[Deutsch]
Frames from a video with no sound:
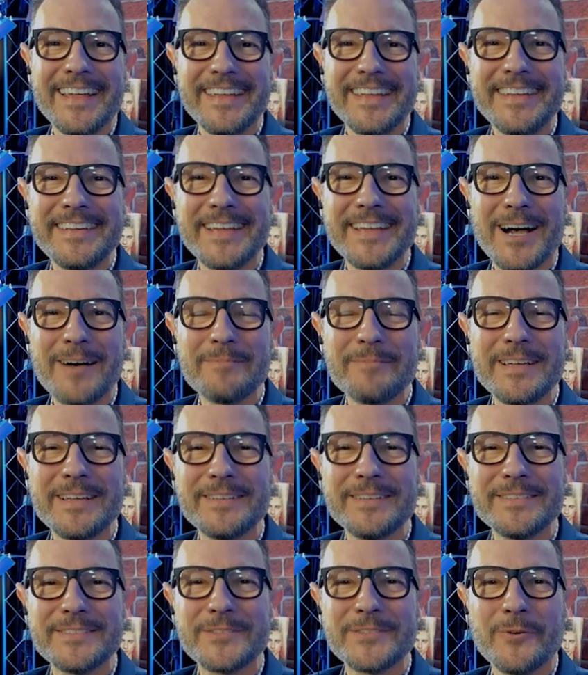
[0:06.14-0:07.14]
Ich
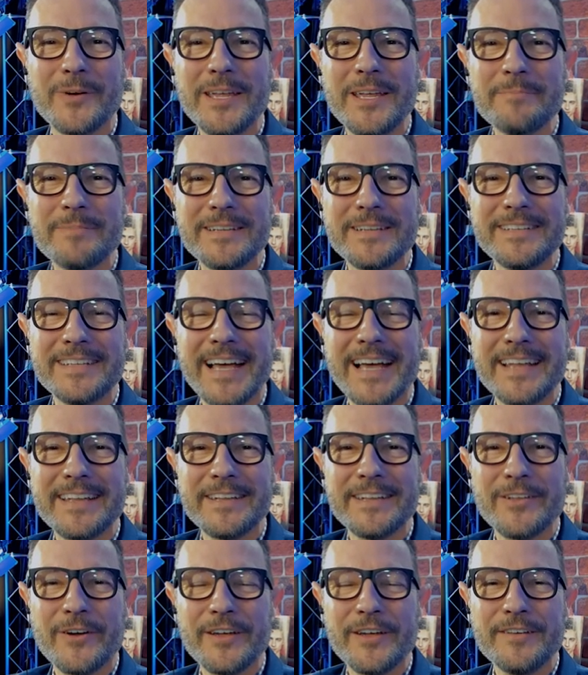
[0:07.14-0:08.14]
habe soeben
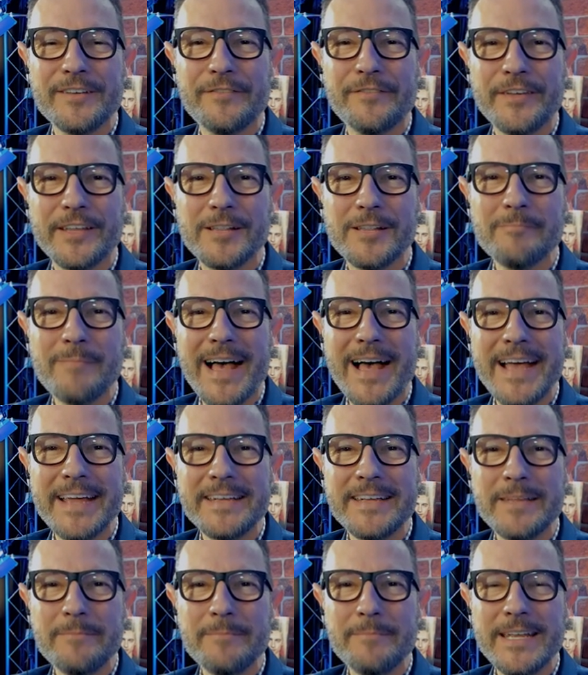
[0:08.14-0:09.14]
deinen neuen Film
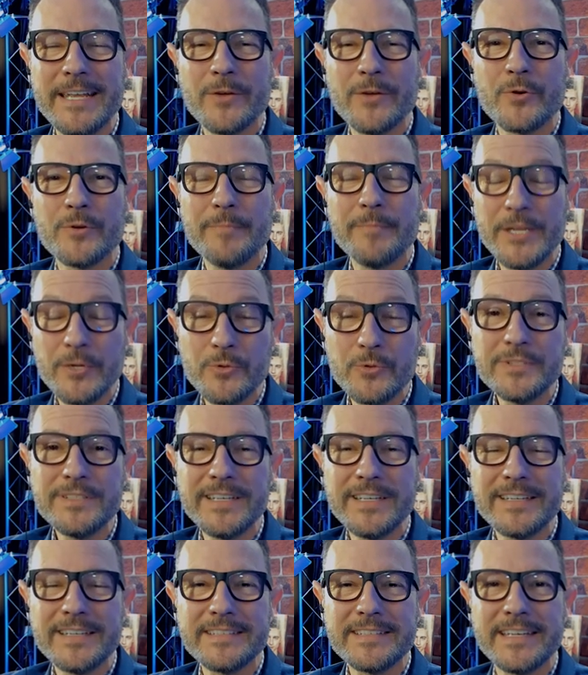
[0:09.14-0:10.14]
Eine Million
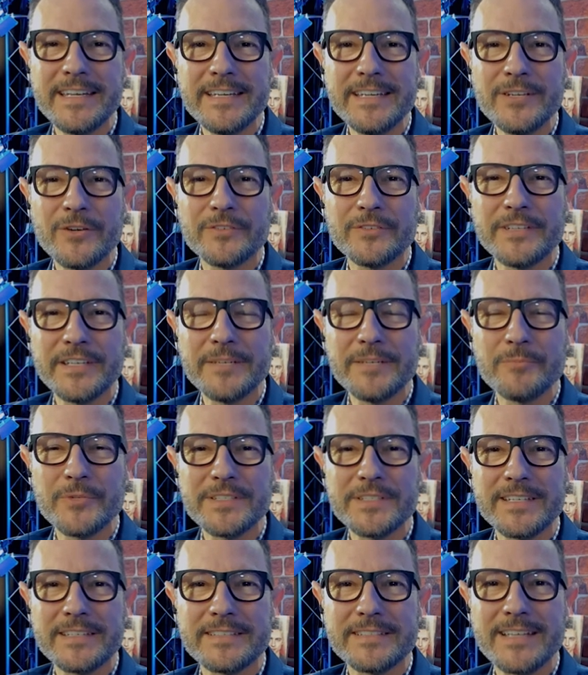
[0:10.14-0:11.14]
Minuten gesehen und ich
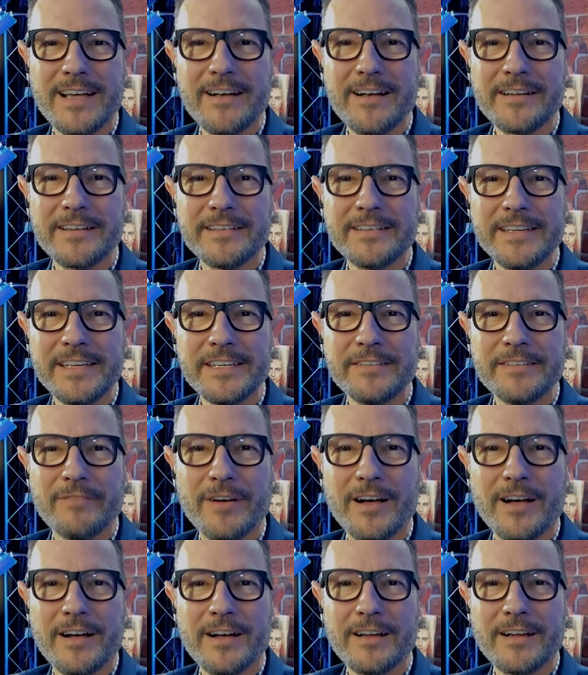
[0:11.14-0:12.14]
muss dir sagen, ich
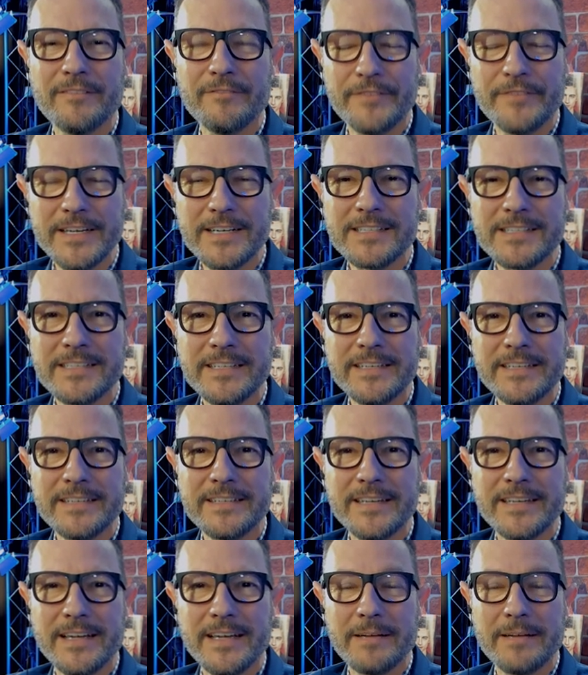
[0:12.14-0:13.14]
war
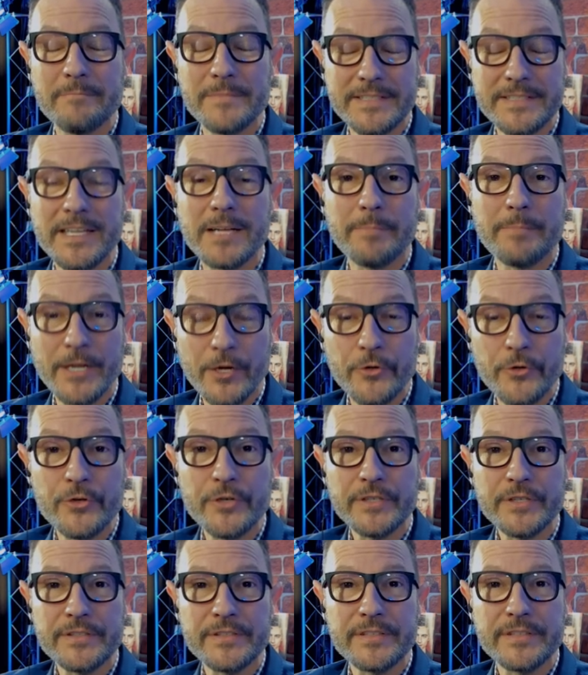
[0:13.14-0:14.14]
wirklich ähm, sehr
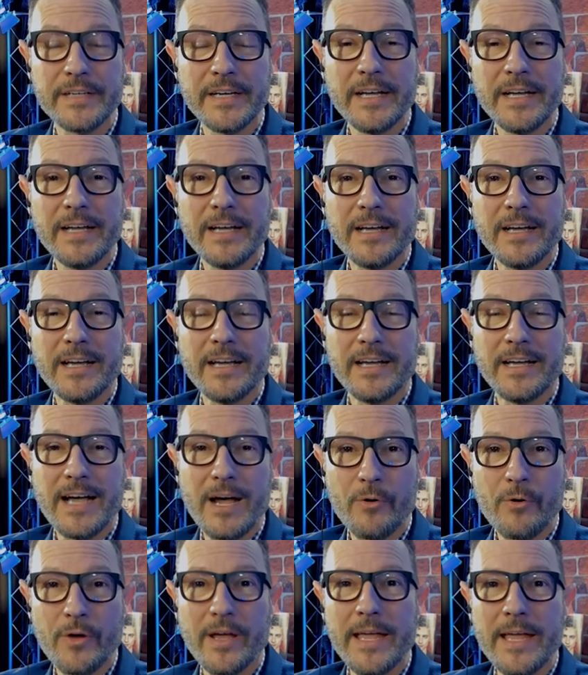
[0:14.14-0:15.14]
berührt, äh,
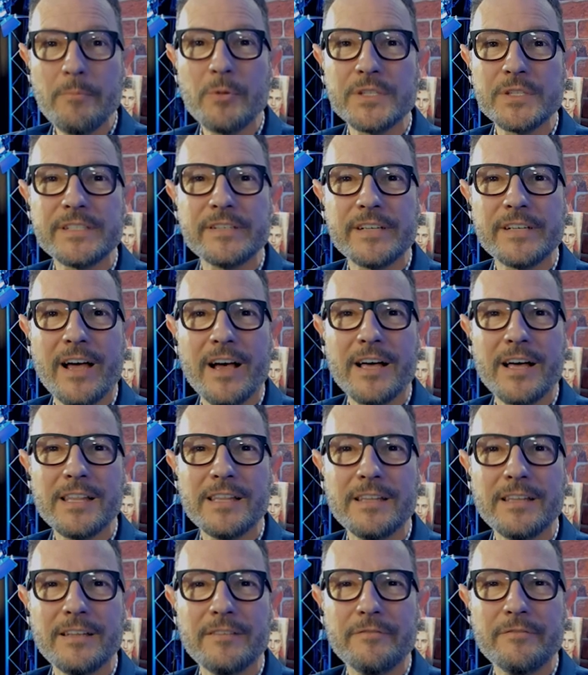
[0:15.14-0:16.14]
auch
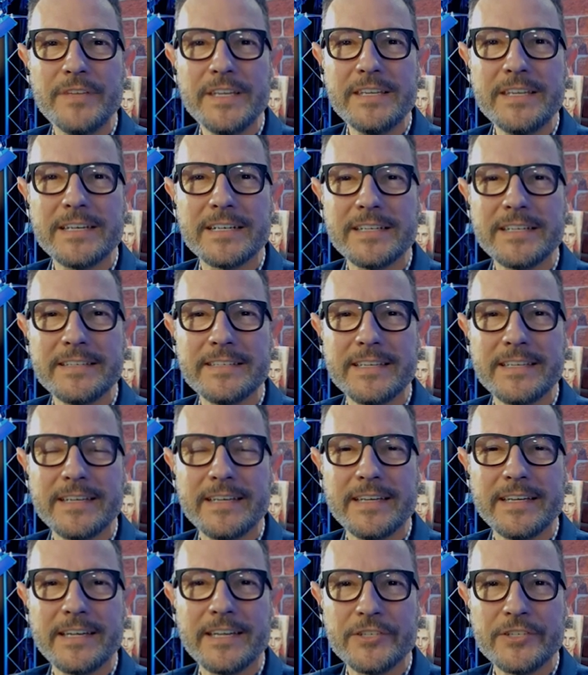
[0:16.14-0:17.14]
emotional, wie ihr
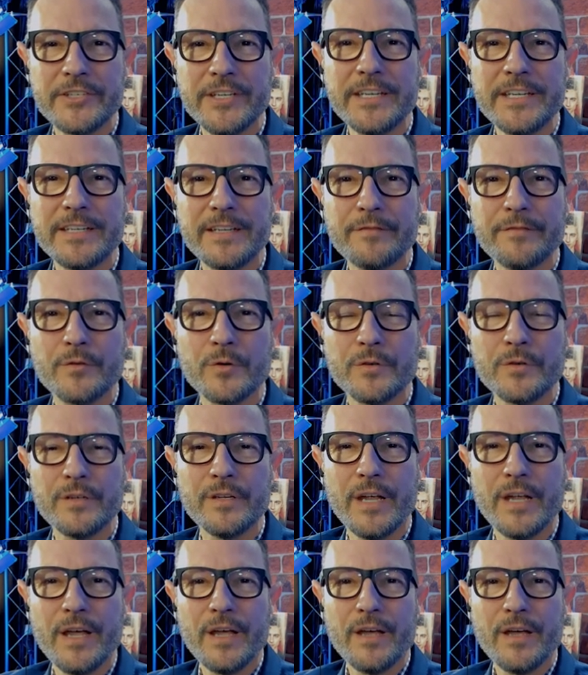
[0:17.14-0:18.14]
diese Geschichte
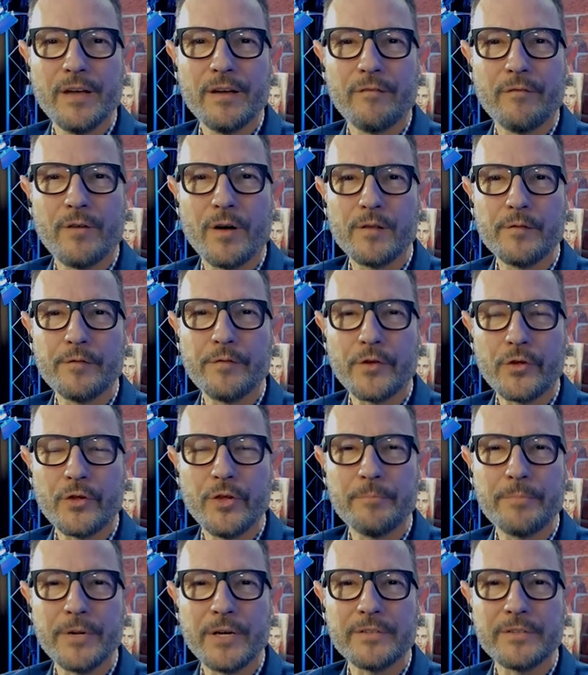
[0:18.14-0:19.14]
von Wolf
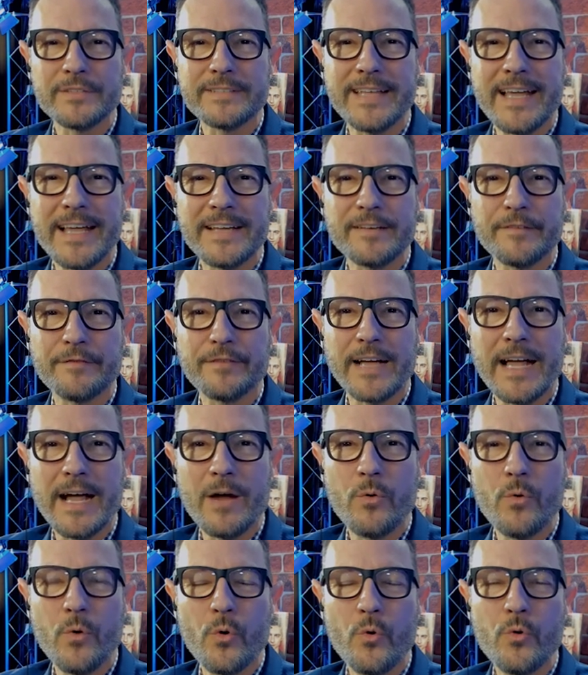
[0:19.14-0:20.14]
Küpper und seiner
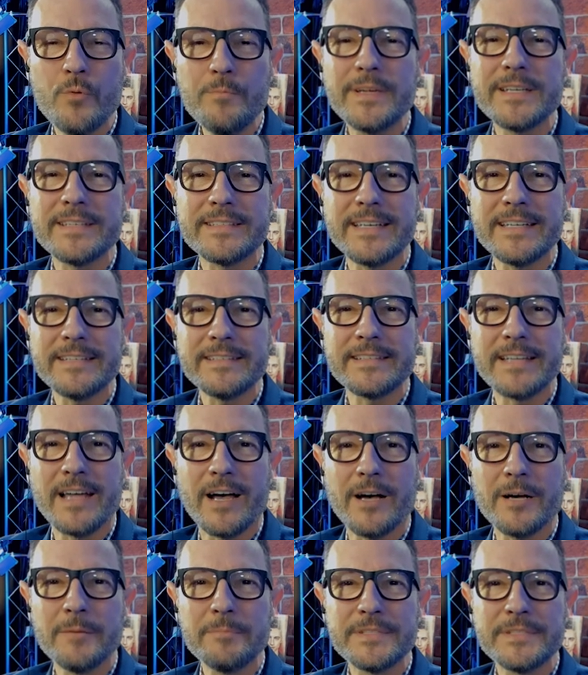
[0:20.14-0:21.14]
Frau
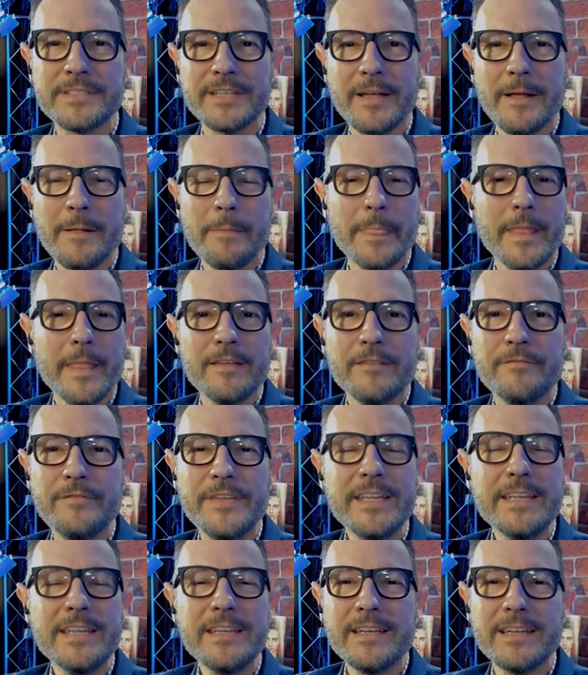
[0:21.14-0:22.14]
umgesetzt habt.
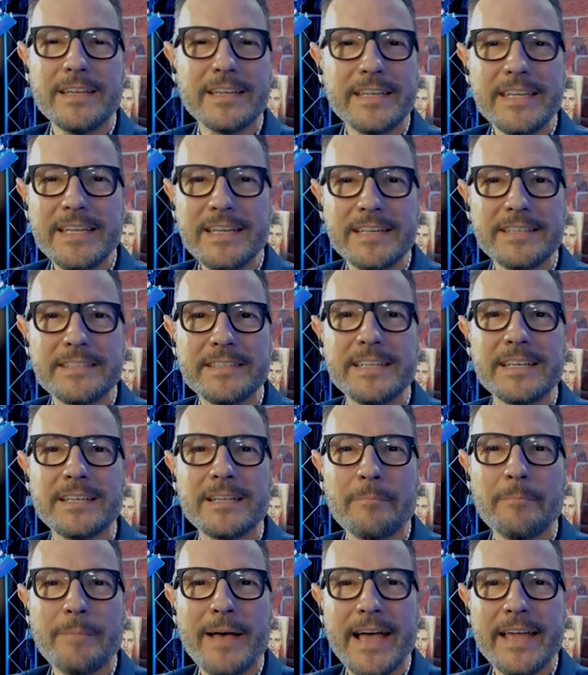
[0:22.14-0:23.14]
Wie ging es
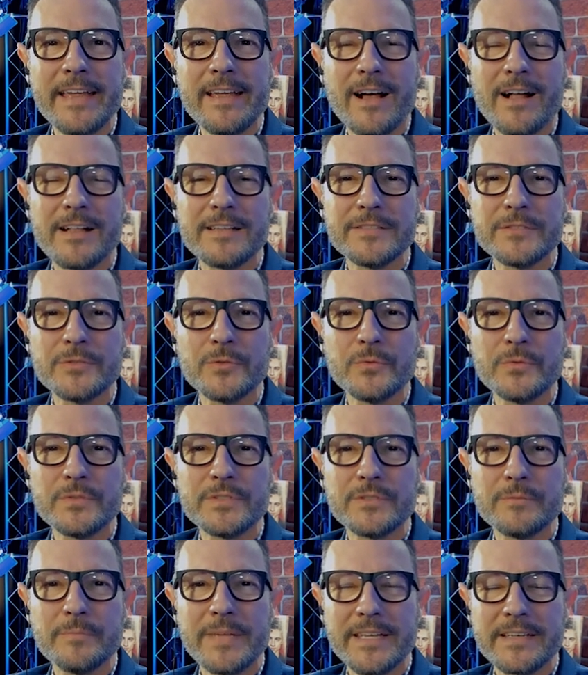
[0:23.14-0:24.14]
dir dabei, als du
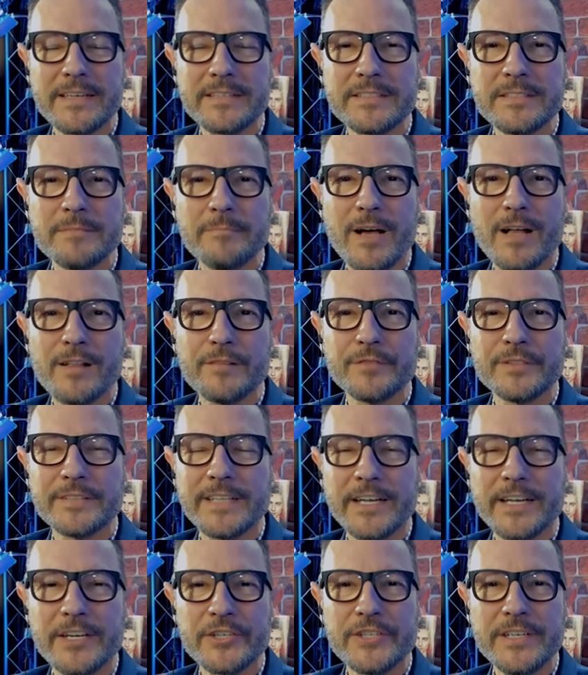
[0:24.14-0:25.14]
zum ersten Mal
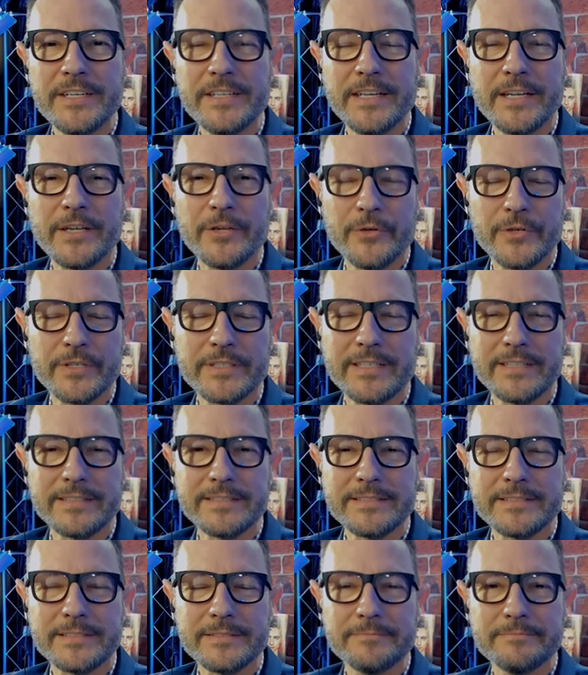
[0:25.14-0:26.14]
von der Geschichte gehört
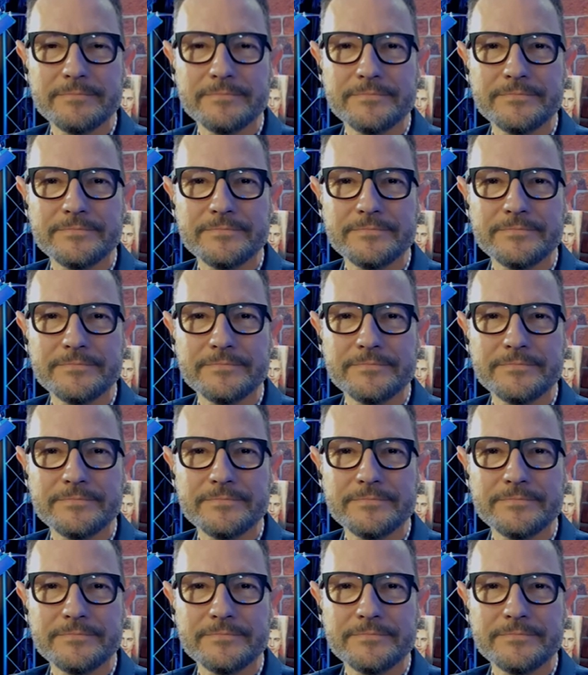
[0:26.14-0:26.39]
hast?